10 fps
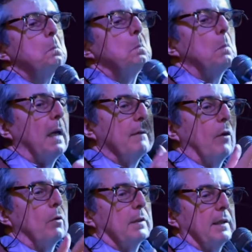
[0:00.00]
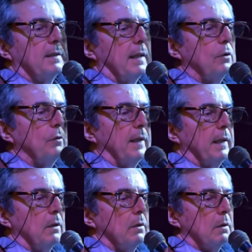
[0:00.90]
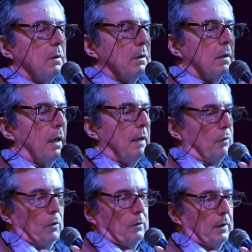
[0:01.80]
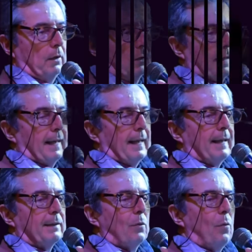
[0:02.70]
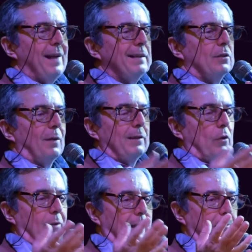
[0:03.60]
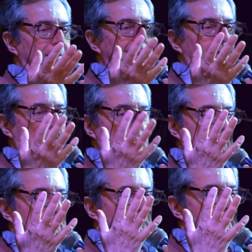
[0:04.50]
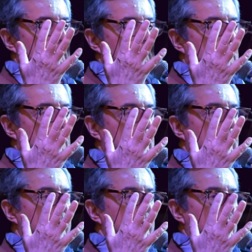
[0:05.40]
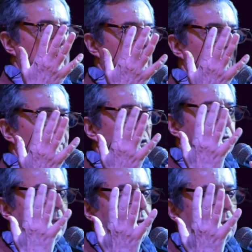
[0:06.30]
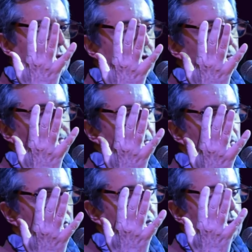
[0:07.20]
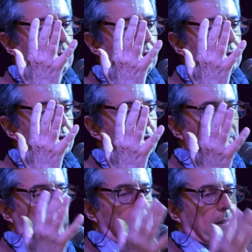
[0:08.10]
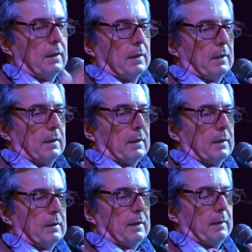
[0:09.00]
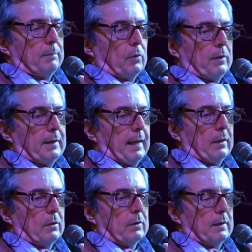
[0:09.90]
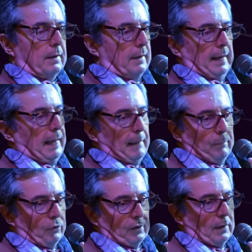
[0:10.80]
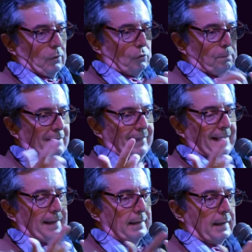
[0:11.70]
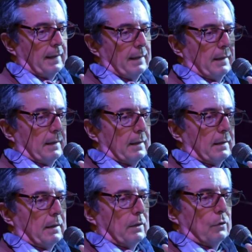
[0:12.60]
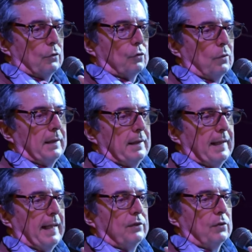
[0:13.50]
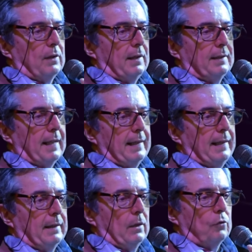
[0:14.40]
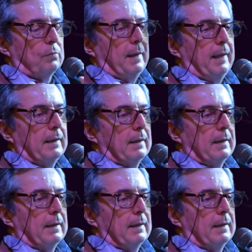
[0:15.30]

A volte è stato vero, a volte no. Quando hanno capito, a volte lo hanno detto, c'è un famoso discorso di Napolitano che gliel'ha poi scritto Spaventa sull'ingresso dell'Italia nello SME,